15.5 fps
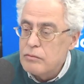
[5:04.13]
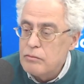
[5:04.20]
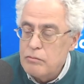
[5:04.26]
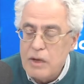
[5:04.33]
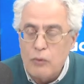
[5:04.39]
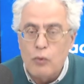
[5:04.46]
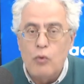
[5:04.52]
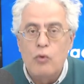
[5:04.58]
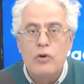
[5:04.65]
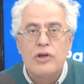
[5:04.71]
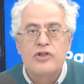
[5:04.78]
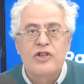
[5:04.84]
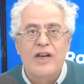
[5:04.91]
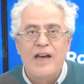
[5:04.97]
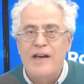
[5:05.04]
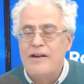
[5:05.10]
ما
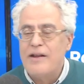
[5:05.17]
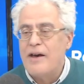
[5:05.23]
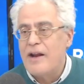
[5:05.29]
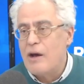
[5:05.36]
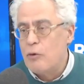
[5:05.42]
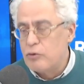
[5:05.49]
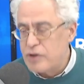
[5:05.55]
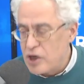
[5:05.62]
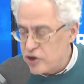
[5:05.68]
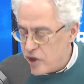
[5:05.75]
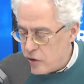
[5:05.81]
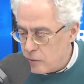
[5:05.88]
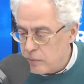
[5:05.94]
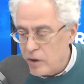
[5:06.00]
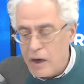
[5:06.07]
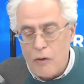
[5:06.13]
نقولش انا راهو
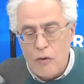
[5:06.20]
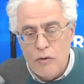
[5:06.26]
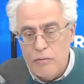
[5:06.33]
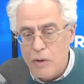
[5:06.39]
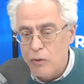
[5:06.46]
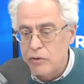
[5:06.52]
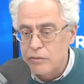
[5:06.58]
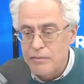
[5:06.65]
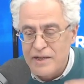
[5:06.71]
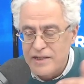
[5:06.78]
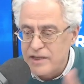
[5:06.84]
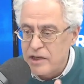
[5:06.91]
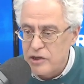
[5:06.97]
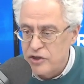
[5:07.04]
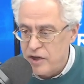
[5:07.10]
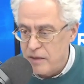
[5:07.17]
تجنب راهو الموت
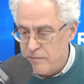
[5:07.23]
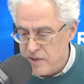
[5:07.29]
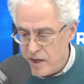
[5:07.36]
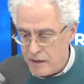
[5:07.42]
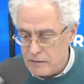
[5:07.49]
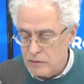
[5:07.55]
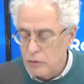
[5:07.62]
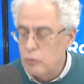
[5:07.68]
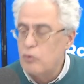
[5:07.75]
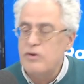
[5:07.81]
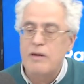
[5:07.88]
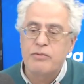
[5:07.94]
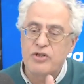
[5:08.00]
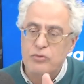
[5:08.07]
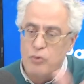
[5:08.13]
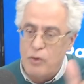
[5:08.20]
مصير الجميع كنا
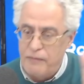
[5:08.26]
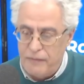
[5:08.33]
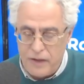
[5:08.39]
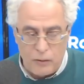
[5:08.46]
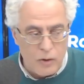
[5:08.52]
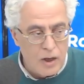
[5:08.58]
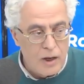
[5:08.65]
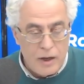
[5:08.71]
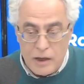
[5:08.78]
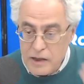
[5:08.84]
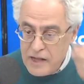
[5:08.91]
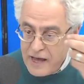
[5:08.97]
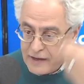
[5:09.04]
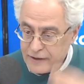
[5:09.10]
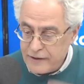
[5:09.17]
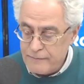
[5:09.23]
باش نتوفاو
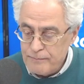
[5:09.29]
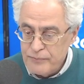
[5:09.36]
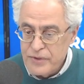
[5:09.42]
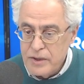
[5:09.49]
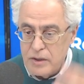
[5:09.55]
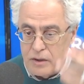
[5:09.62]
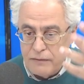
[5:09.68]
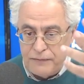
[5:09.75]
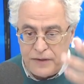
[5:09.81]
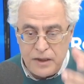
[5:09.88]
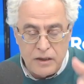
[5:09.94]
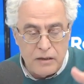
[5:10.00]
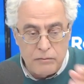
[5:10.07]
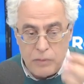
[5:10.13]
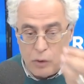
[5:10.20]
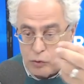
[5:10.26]
لكن
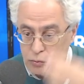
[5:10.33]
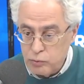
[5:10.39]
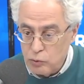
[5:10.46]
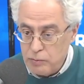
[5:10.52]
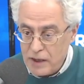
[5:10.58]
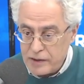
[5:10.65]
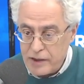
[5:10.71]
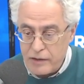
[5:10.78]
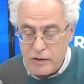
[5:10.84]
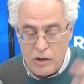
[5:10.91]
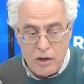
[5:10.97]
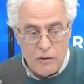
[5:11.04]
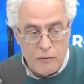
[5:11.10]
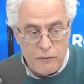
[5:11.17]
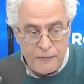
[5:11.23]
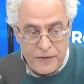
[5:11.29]
فيه موت مبكر
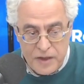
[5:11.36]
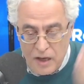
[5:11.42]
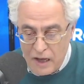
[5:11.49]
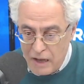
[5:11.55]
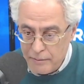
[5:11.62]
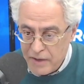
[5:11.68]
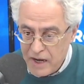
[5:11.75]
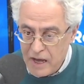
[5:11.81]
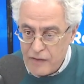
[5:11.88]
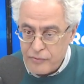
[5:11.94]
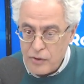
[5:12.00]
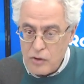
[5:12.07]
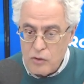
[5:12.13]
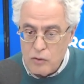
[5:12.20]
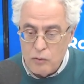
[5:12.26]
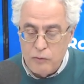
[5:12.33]
فيه امراض
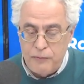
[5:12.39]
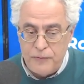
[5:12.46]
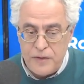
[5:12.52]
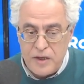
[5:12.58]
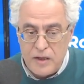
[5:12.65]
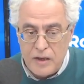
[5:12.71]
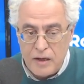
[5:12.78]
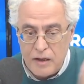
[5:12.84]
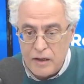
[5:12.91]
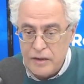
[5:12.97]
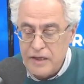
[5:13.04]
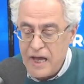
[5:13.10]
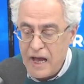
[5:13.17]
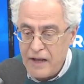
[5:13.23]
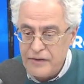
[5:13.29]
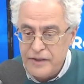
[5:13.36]
وفيه
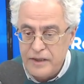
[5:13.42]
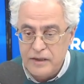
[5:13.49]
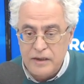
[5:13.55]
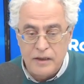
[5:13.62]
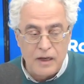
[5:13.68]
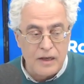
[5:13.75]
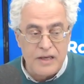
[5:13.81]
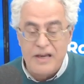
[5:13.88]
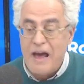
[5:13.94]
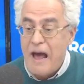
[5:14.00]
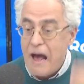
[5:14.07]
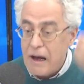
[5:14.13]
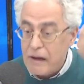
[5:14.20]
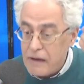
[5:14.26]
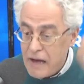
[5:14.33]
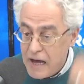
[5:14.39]
يعني معاناة.
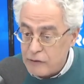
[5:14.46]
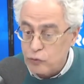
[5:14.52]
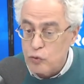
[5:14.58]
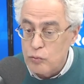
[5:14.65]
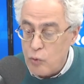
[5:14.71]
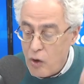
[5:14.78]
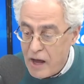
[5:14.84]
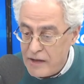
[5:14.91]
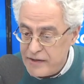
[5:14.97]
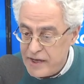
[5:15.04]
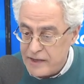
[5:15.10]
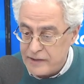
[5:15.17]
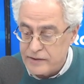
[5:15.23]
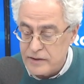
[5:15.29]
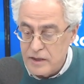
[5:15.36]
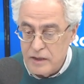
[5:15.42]
اعاقات ومعاناه
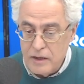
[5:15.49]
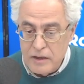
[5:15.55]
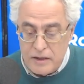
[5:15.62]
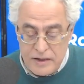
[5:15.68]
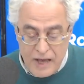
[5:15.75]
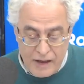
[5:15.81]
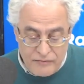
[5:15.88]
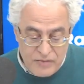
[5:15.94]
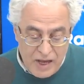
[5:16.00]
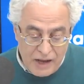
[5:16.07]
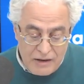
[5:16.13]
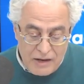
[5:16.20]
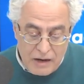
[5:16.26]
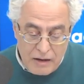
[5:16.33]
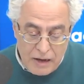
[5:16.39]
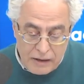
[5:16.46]
يعني
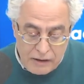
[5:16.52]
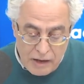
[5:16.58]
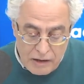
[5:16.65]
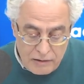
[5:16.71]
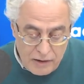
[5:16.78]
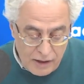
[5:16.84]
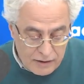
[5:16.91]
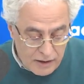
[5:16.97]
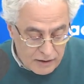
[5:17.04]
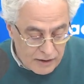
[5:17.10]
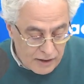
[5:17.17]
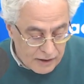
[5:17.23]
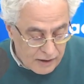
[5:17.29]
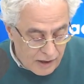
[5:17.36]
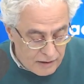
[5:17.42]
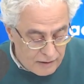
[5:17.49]
على الاقل على
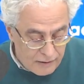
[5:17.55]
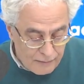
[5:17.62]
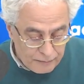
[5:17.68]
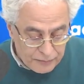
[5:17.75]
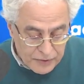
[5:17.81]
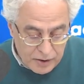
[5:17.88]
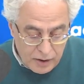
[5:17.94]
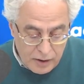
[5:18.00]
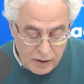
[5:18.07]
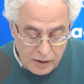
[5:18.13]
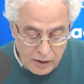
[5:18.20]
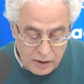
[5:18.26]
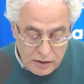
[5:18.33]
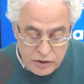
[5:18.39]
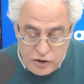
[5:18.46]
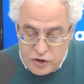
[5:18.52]
الاقل آه
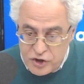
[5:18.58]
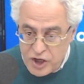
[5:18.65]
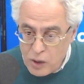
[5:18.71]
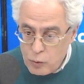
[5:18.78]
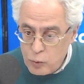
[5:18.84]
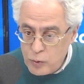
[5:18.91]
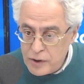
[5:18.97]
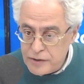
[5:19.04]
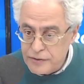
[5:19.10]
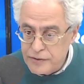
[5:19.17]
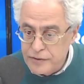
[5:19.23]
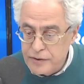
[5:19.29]
نجود